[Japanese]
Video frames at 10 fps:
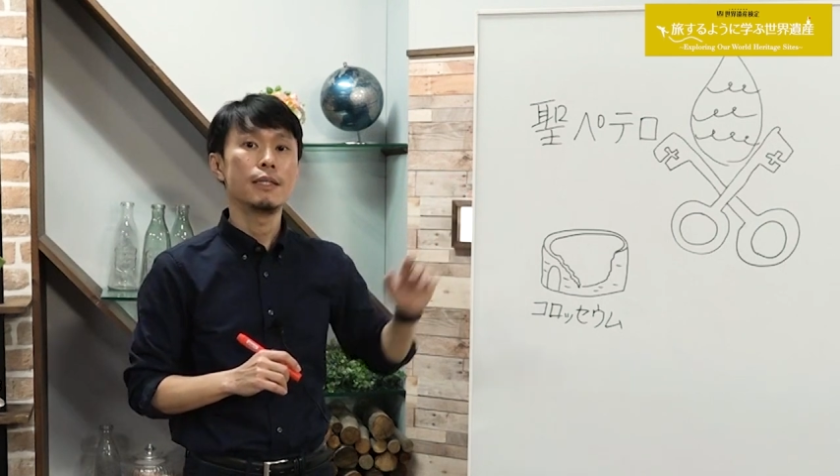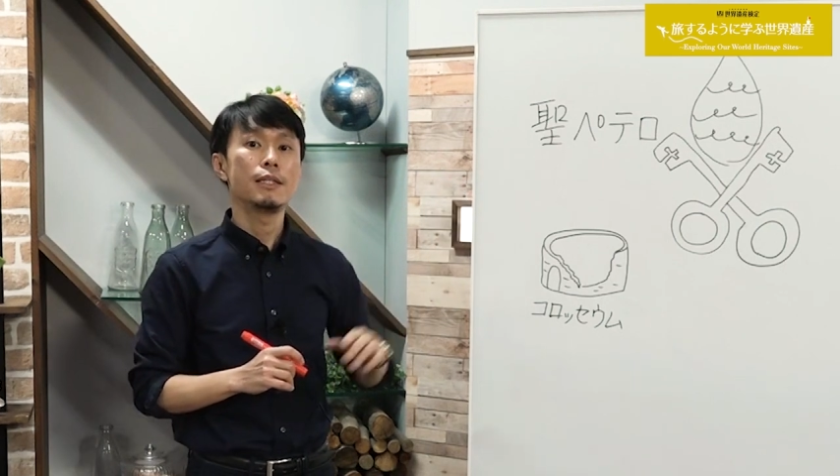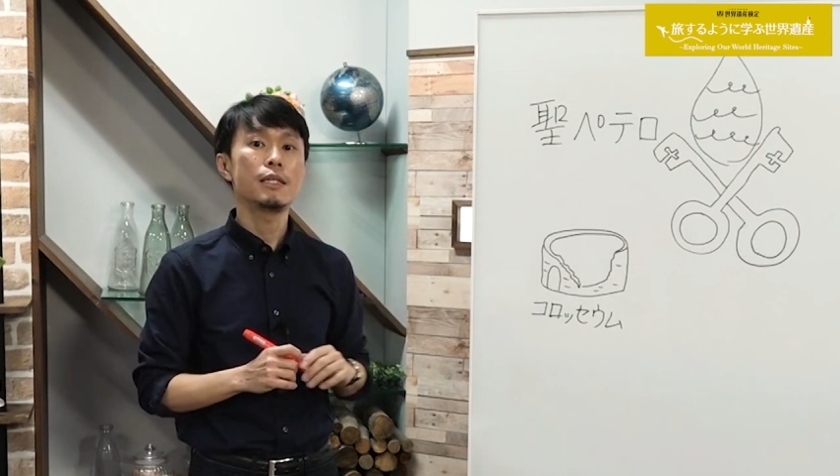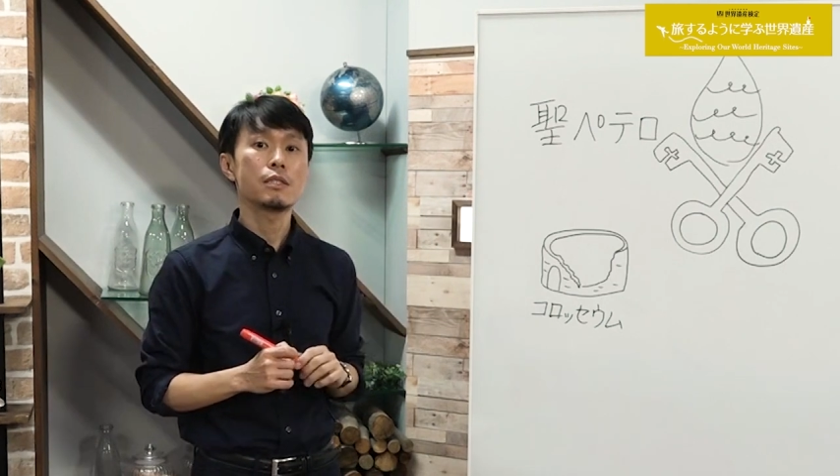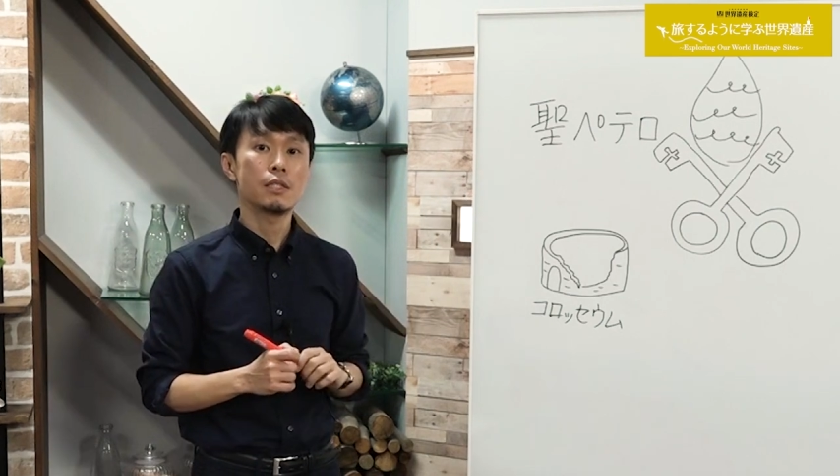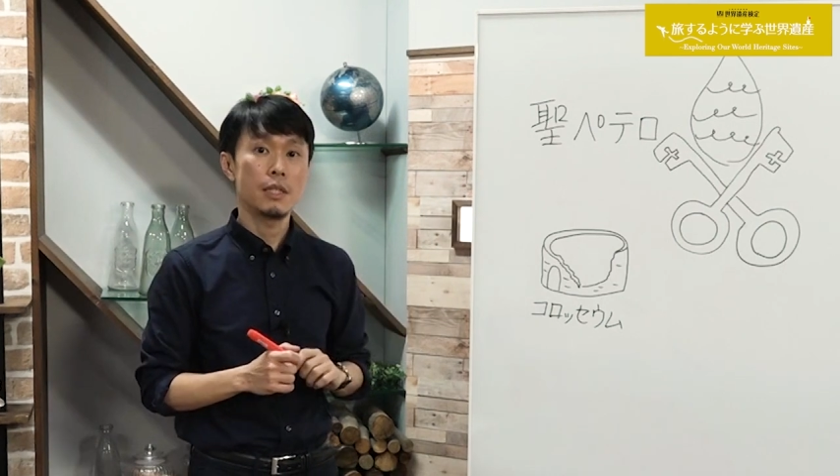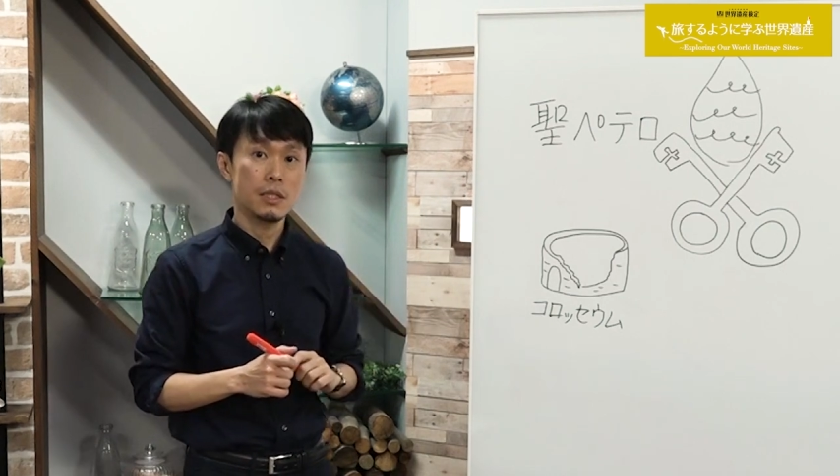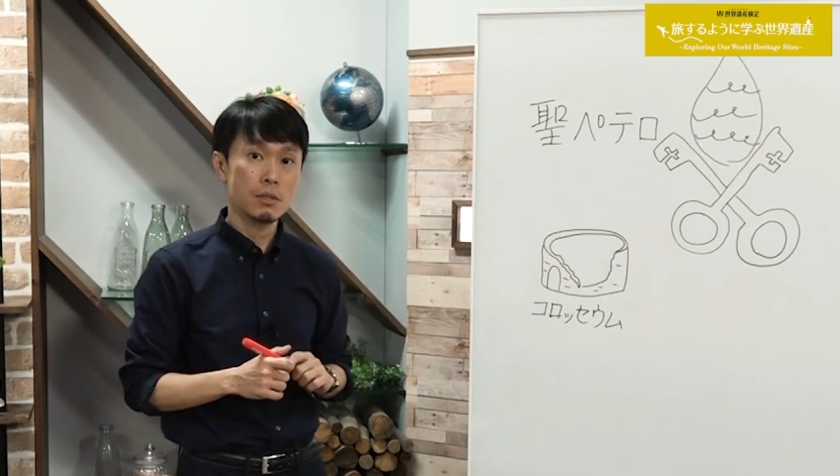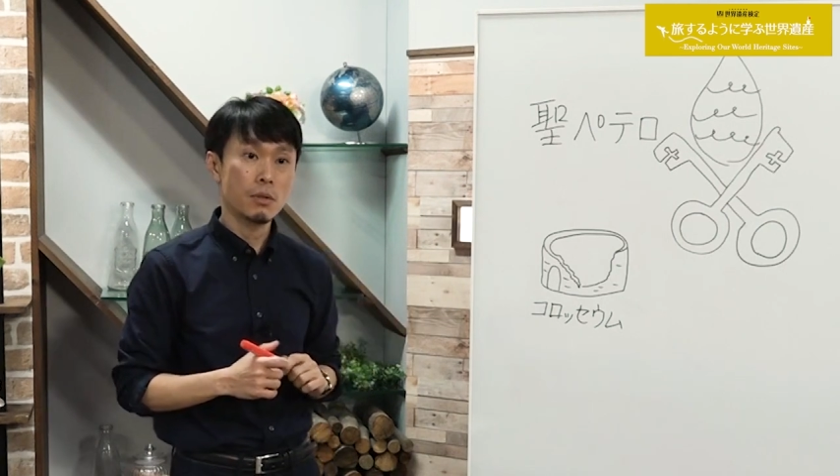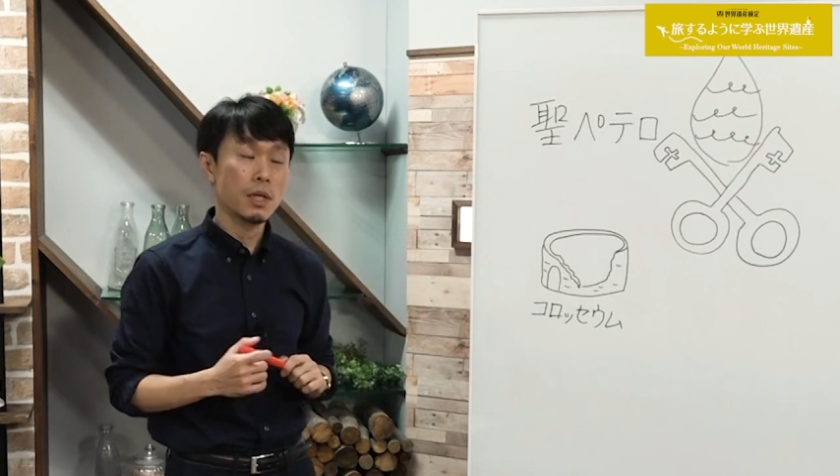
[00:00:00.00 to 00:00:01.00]

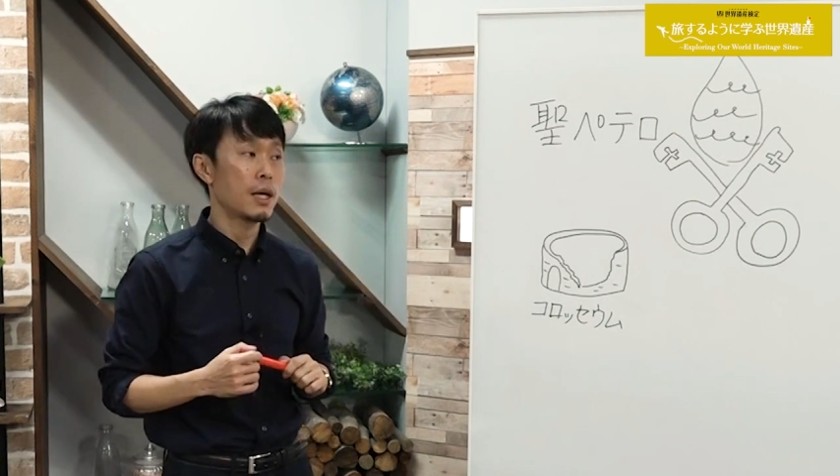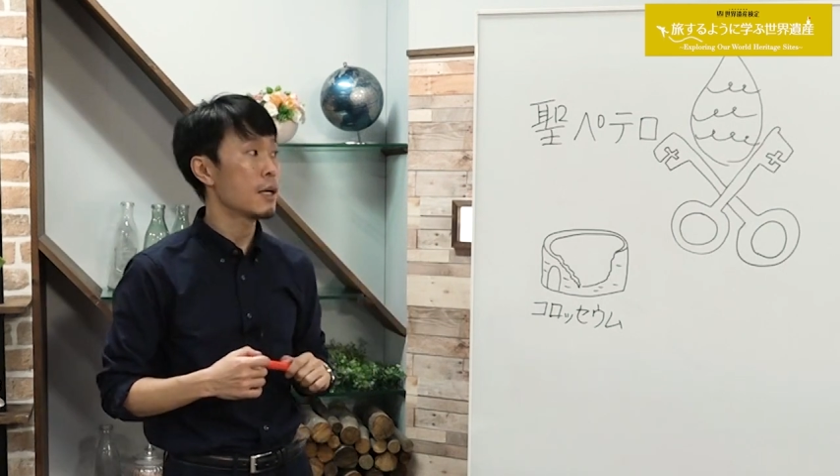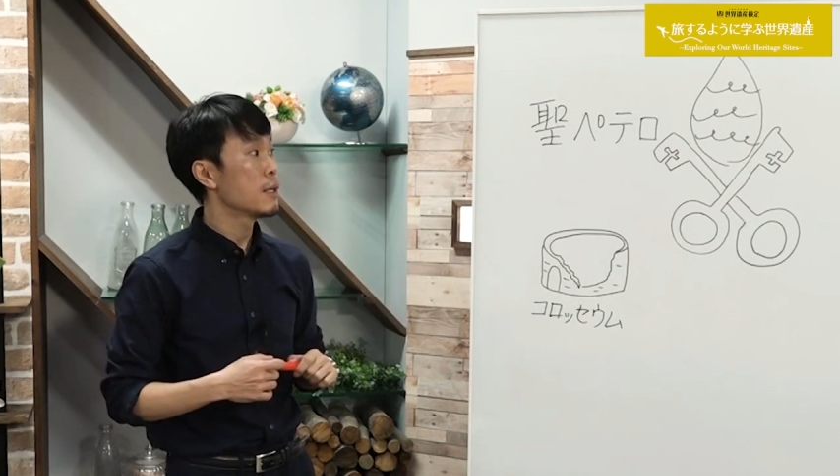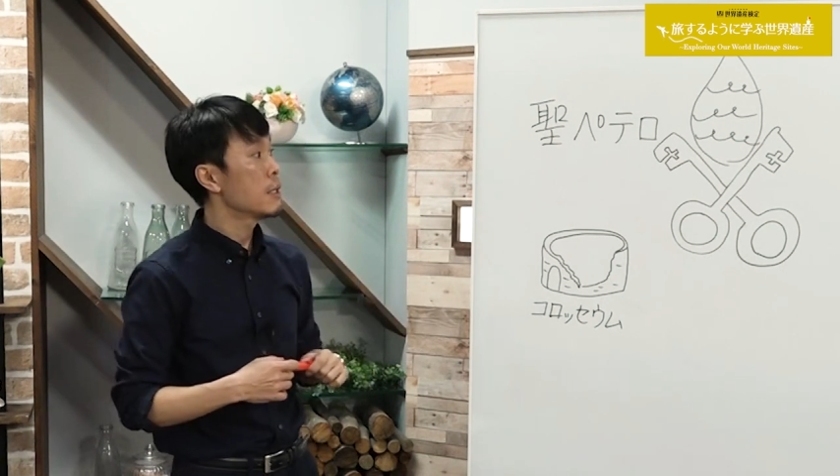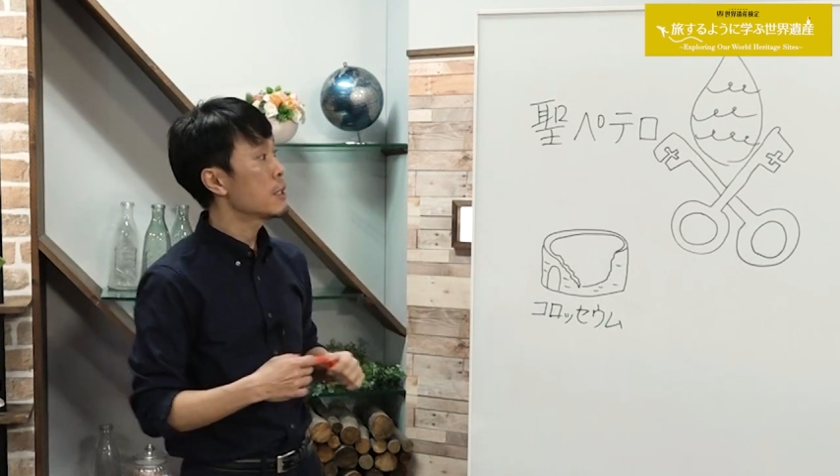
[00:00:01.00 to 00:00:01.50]
イエス・キリストから